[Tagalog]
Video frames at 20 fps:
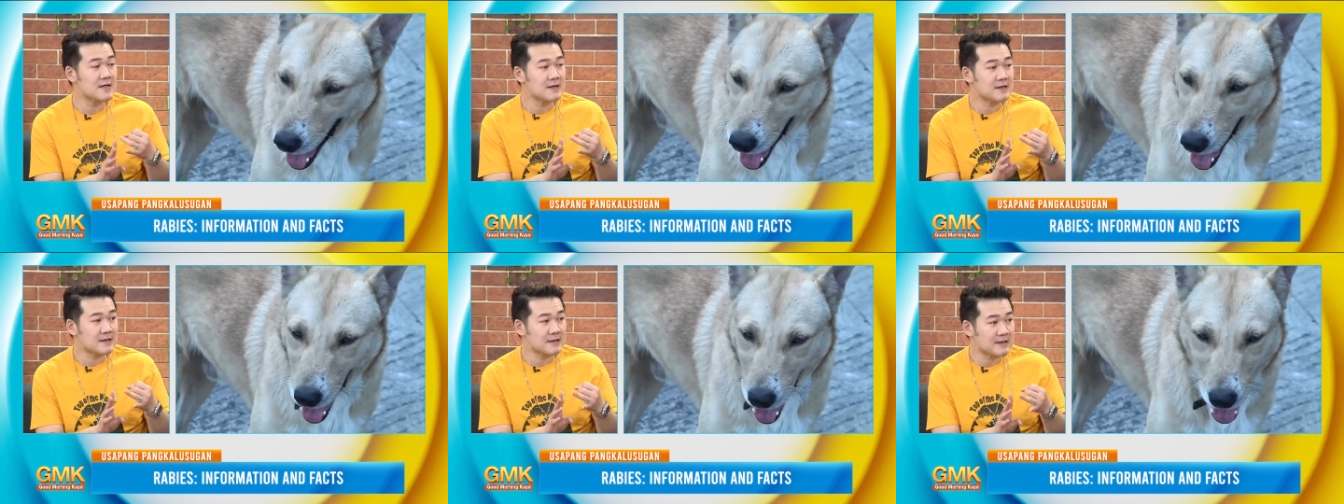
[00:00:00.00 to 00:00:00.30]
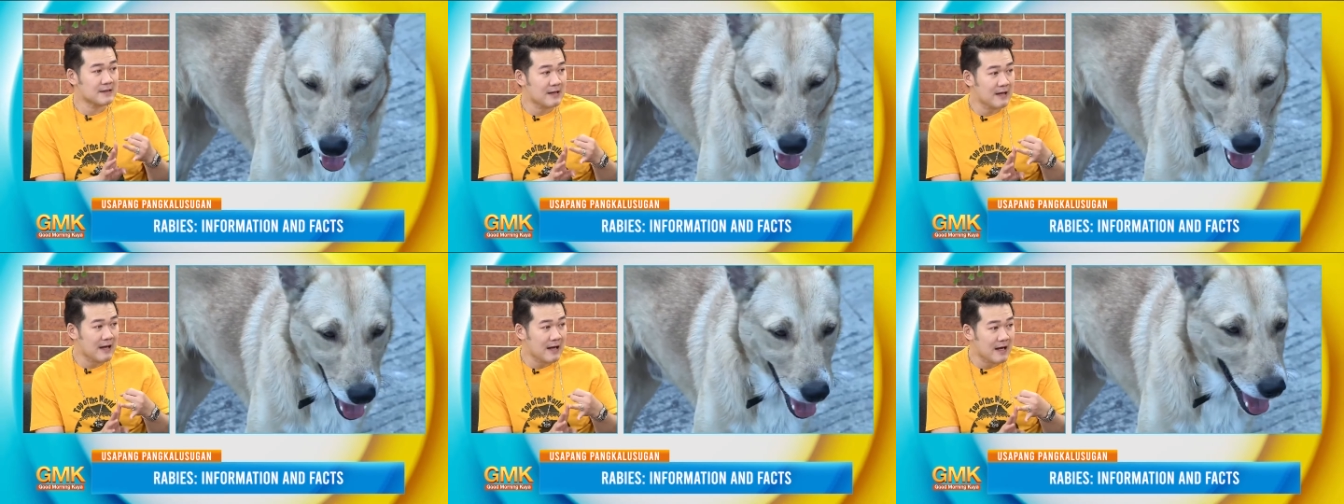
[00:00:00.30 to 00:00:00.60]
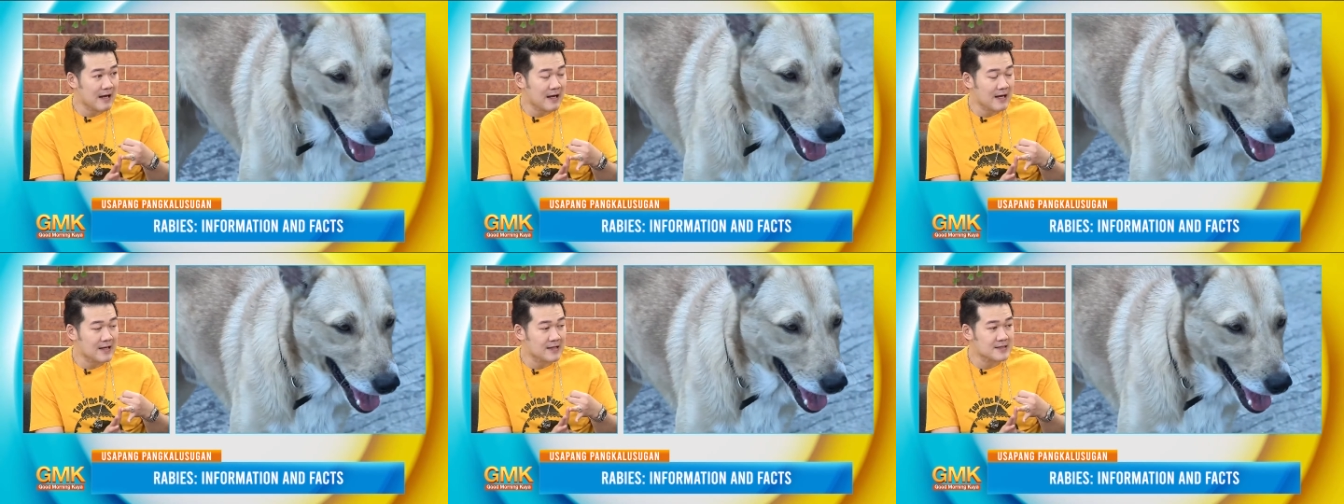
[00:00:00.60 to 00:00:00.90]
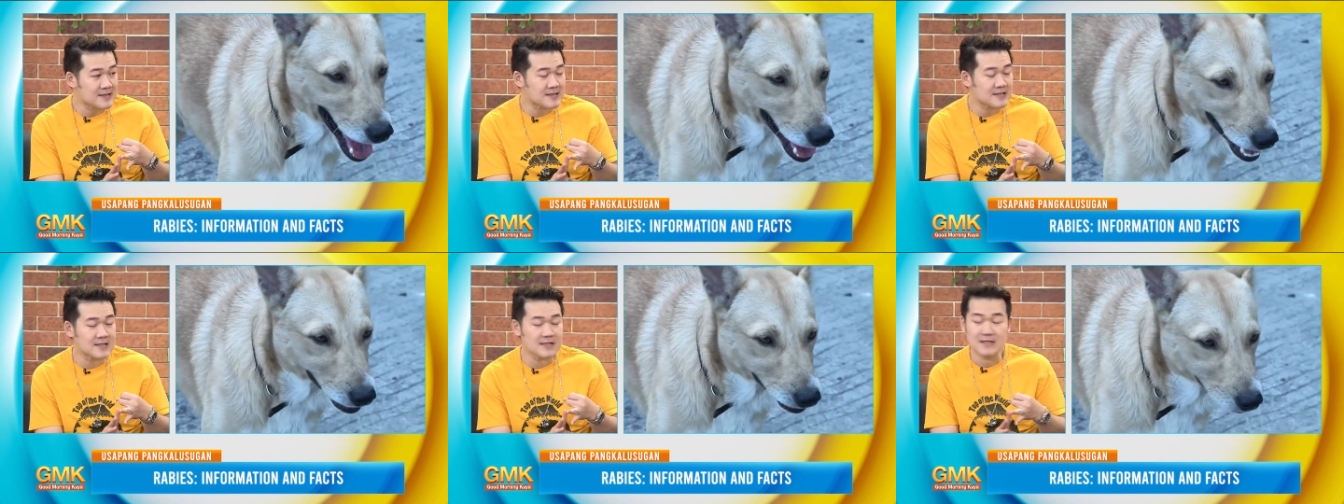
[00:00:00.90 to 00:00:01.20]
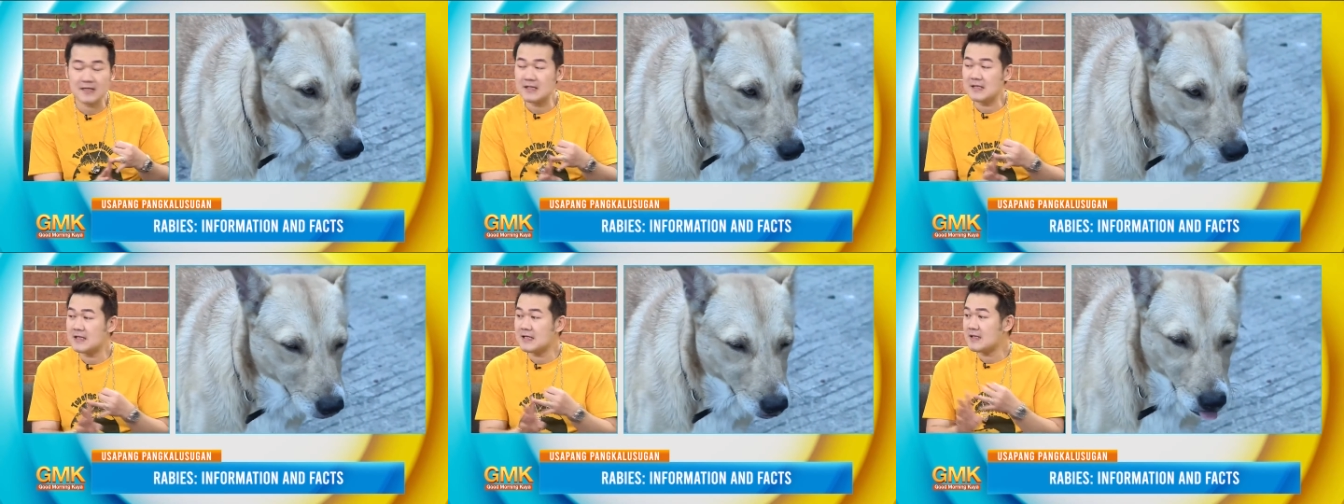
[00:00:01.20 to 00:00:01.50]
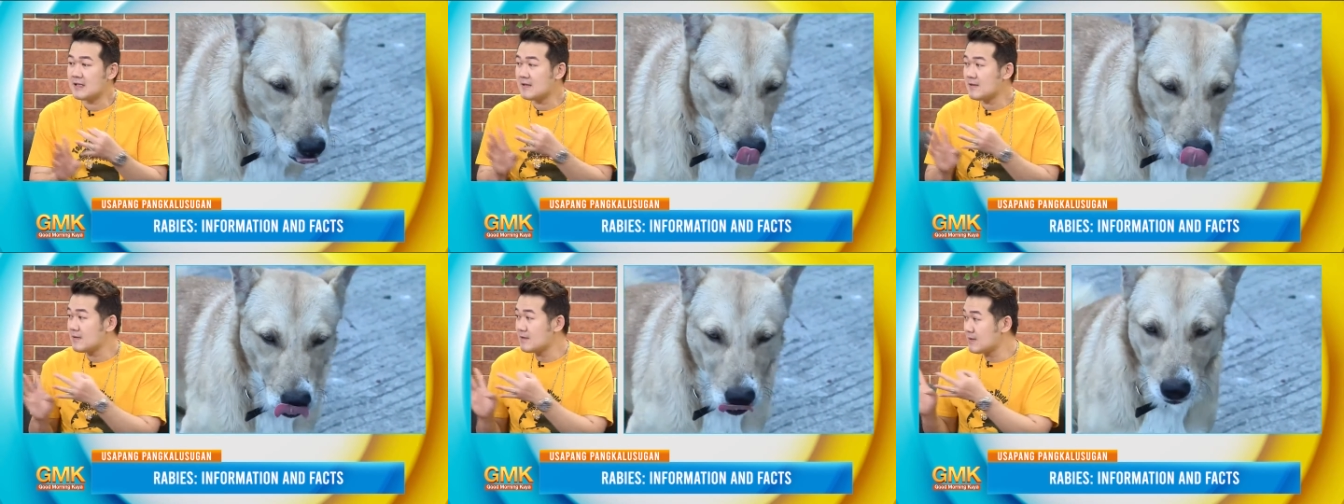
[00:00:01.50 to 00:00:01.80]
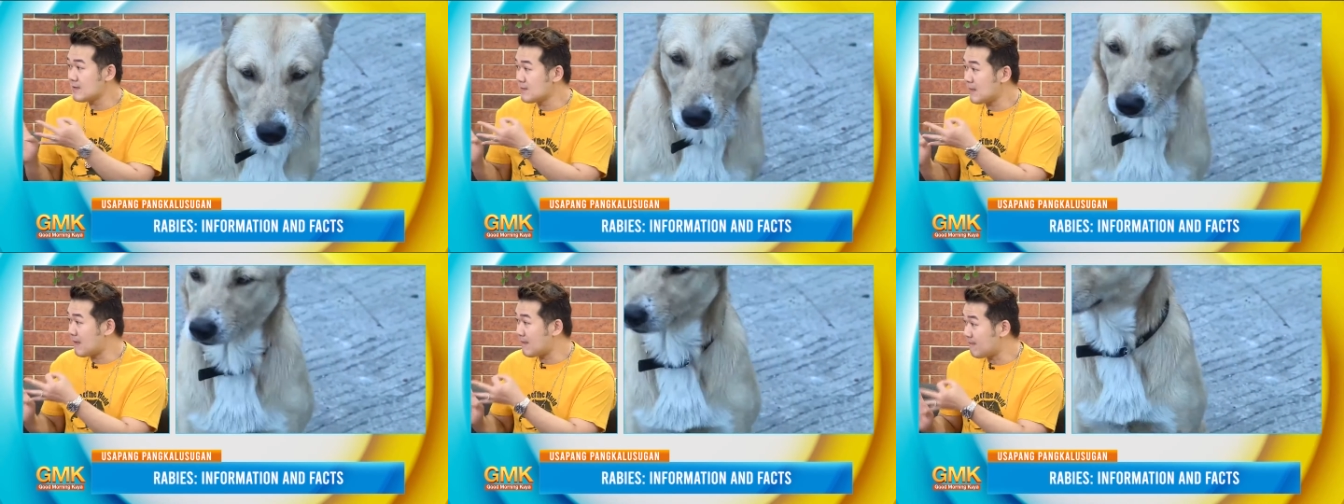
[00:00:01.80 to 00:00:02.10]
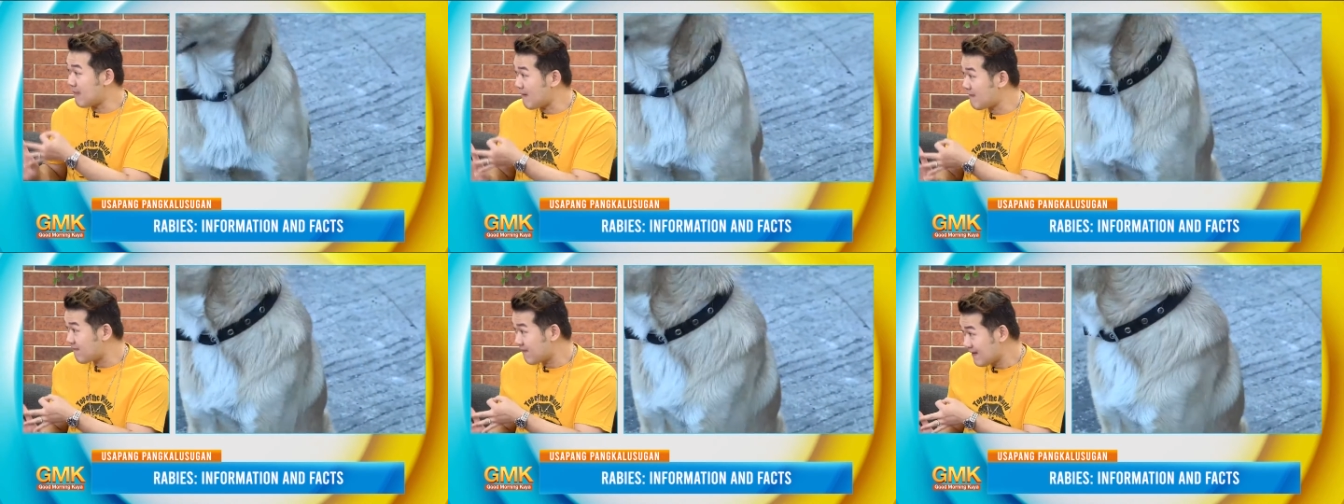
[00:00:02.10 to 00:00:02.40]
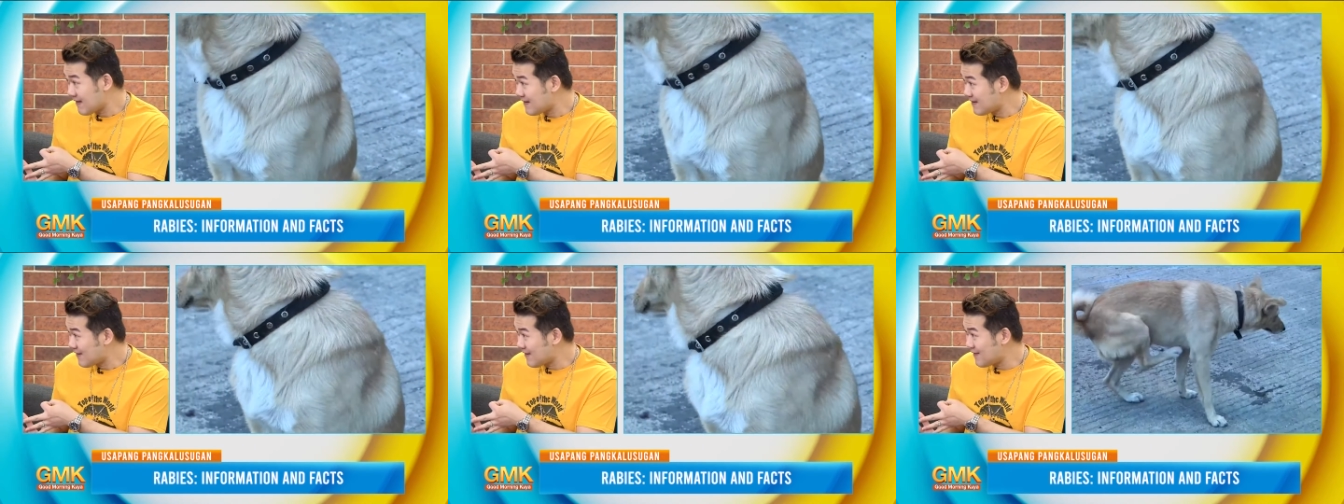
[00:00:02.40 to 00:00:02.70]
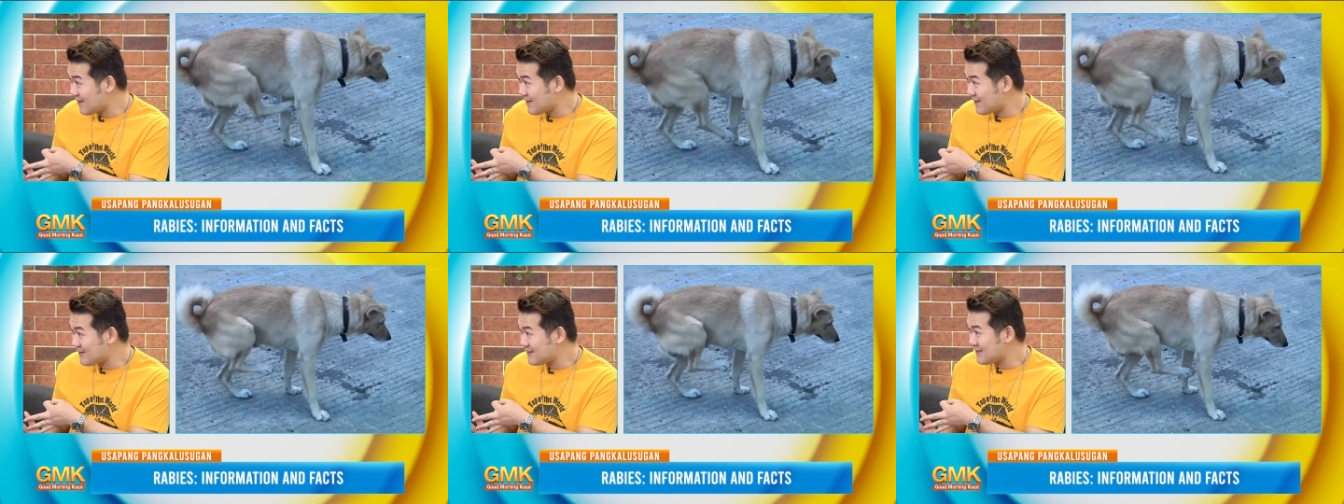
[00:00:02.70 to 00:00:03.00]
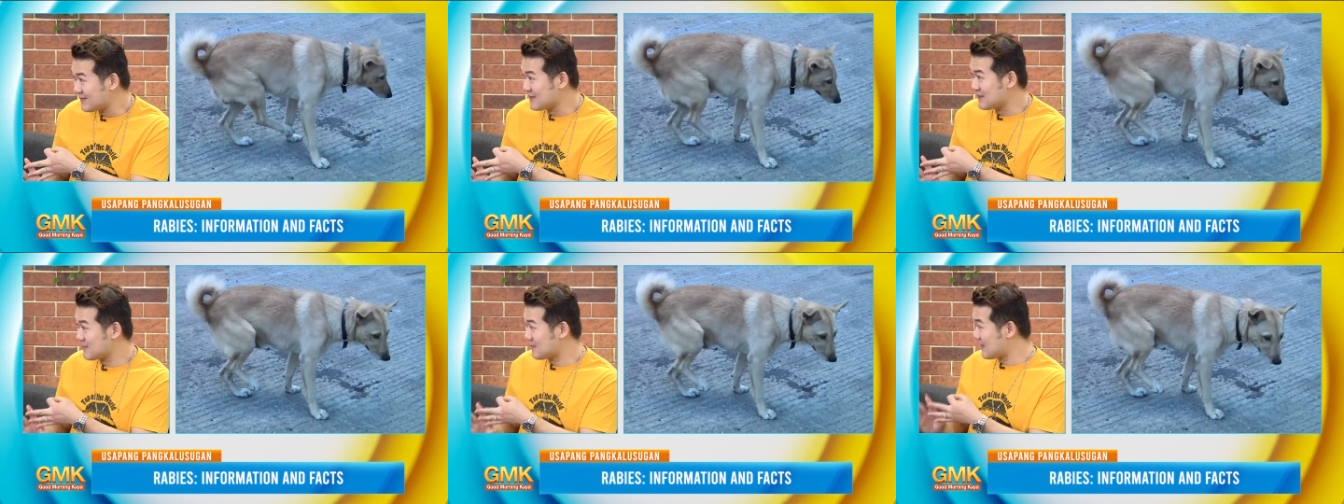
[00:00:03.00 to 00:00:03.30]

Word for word: cats, yung mga buffalo, mm-hmm. di ba?